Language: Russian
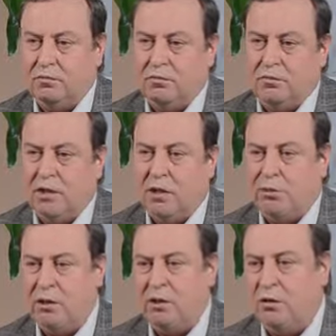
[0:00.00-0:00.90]

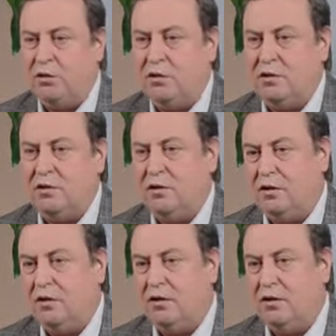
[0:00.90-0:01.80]

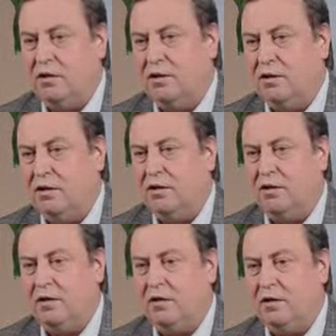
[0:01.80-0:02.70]
неопределенности есть
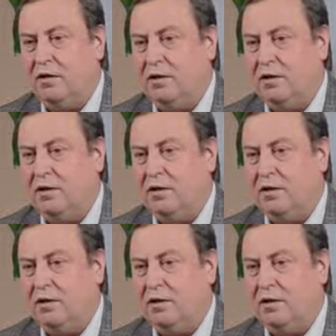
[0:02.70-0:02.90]
такие